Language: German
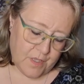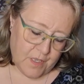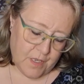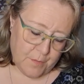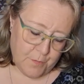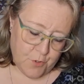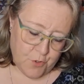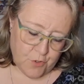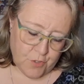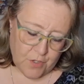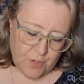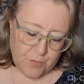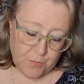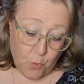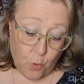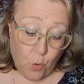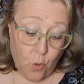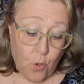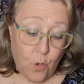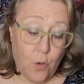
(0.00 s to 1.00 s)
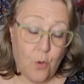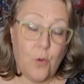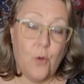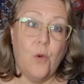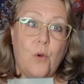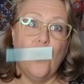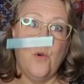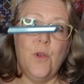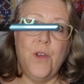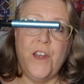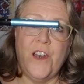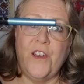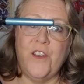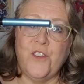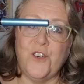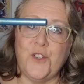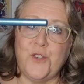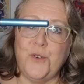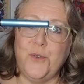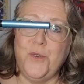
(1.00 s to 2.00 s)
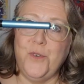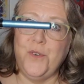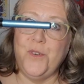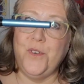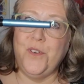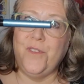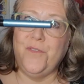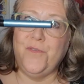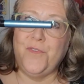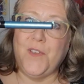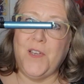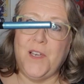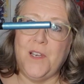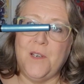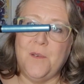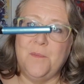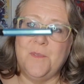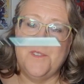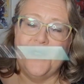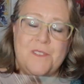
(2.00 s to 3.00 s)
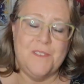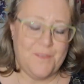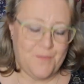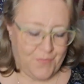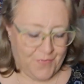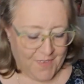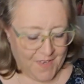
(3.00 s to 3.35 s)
Den habe ich schon aus... Oh, oh, in einer schönen Farbe.